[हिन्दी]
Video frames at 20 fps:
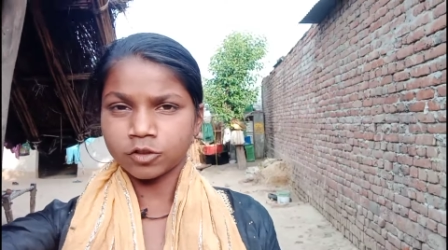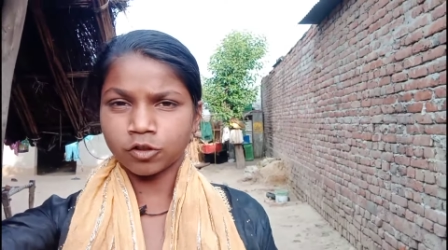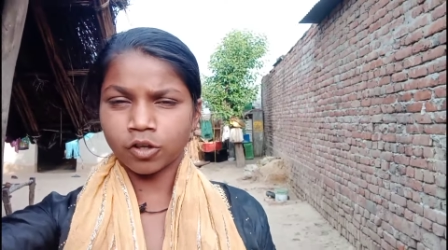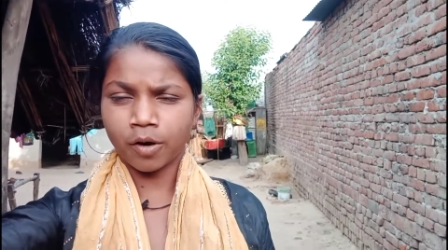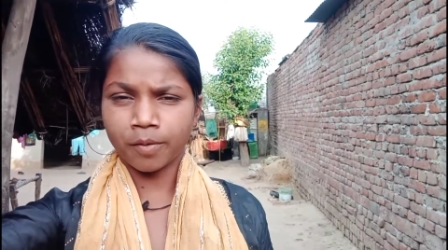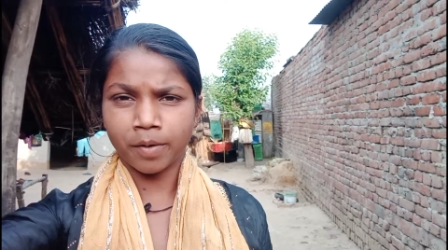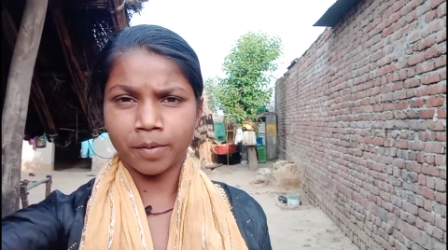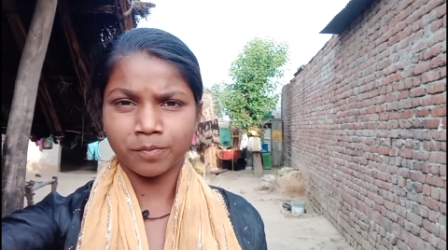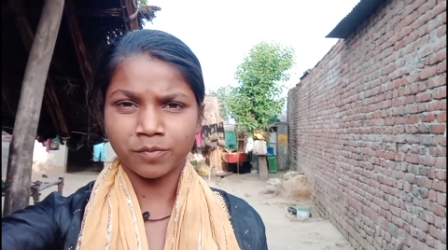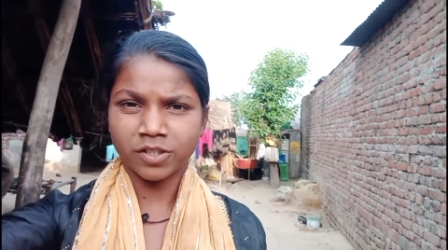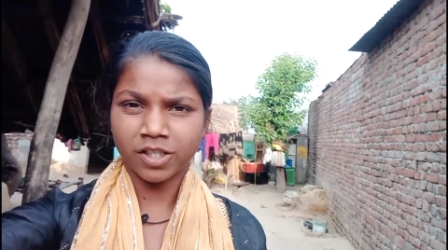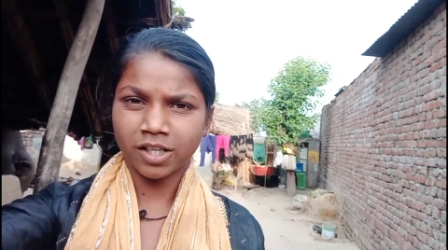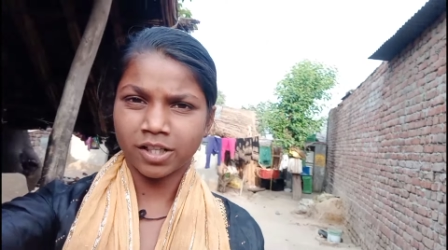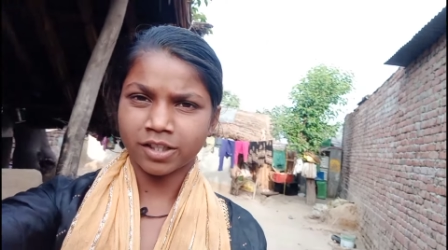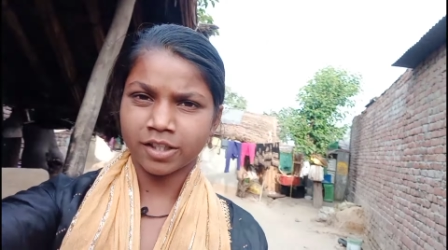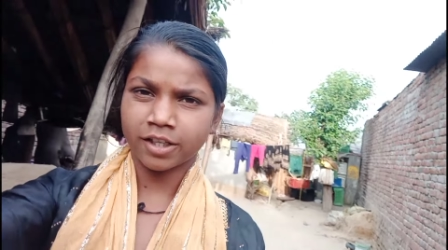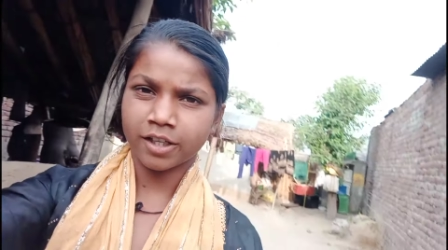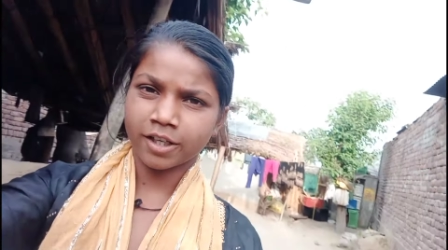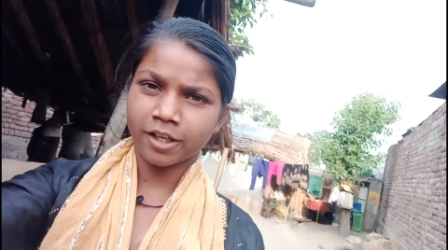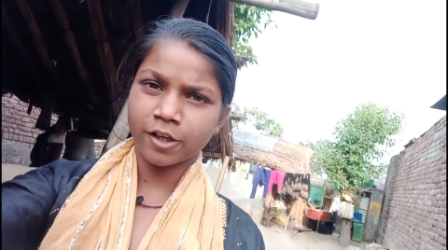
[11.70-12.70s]
तो अब हम
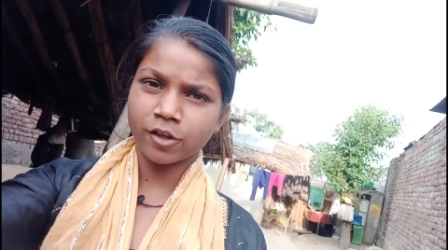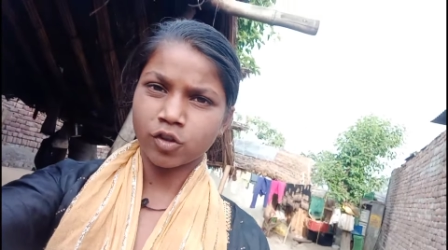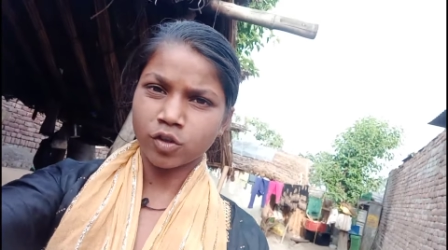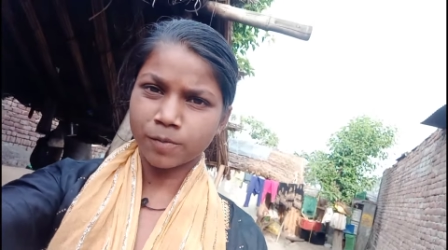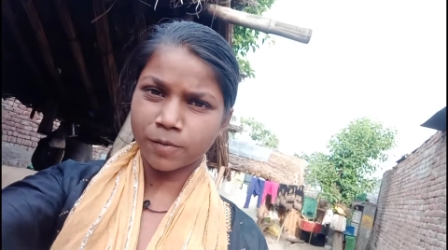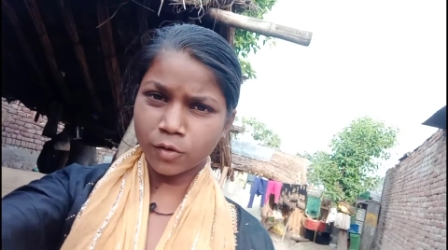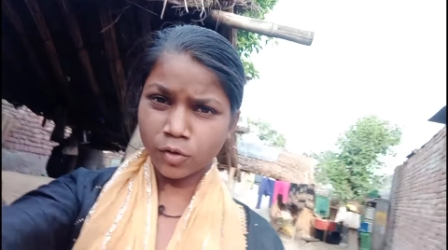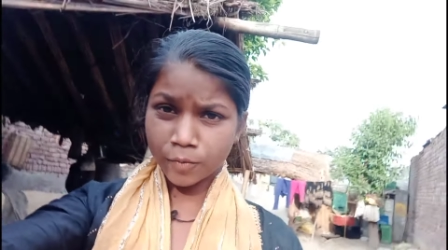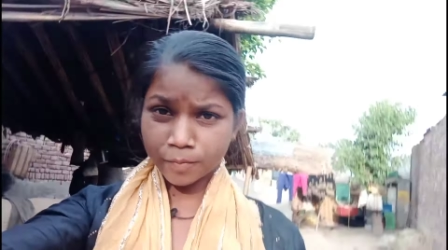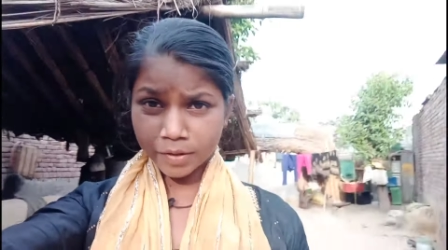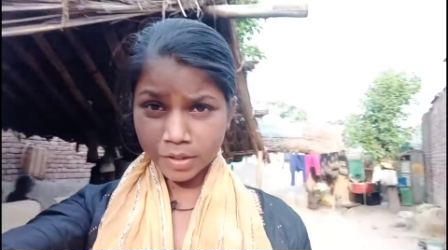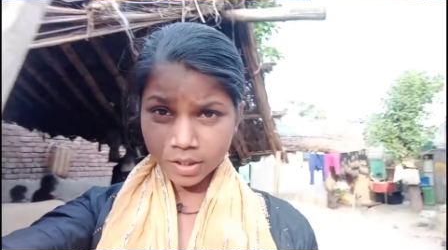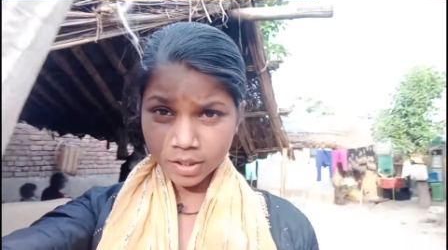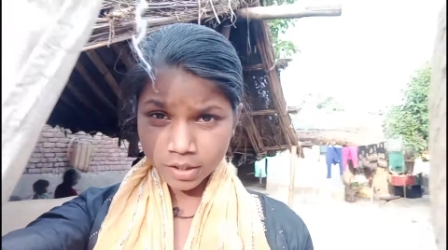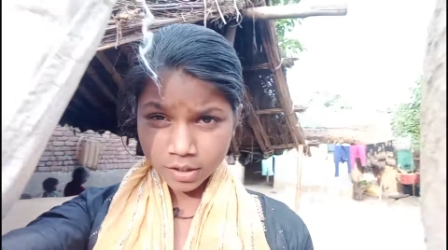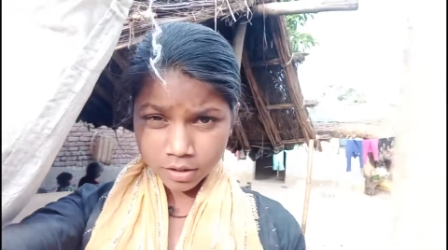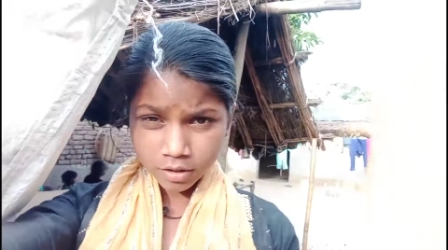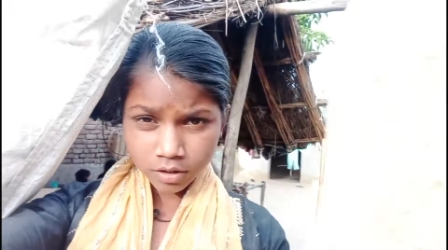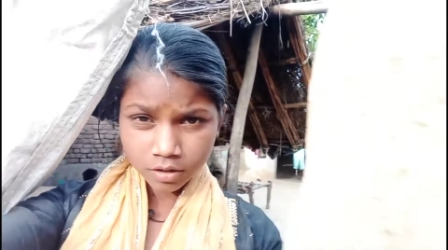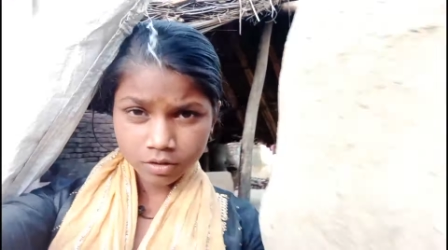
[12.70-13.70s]
चलते हैं खेतों में घूमने
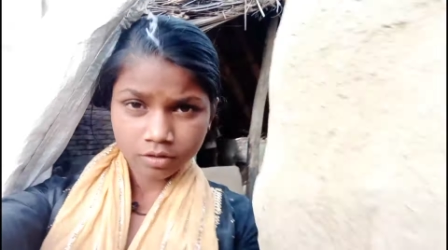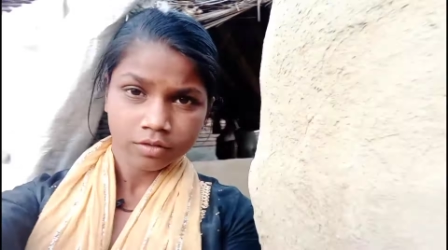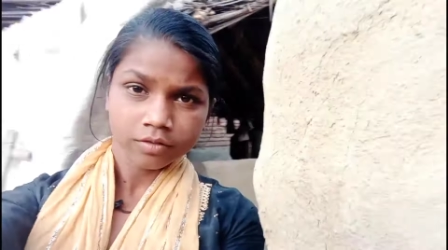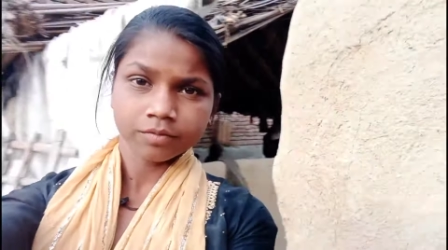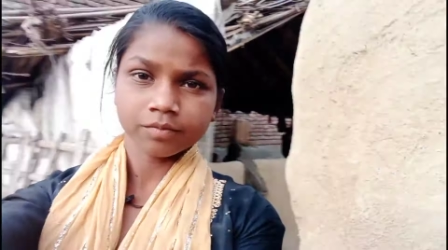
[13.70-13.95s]
के लिए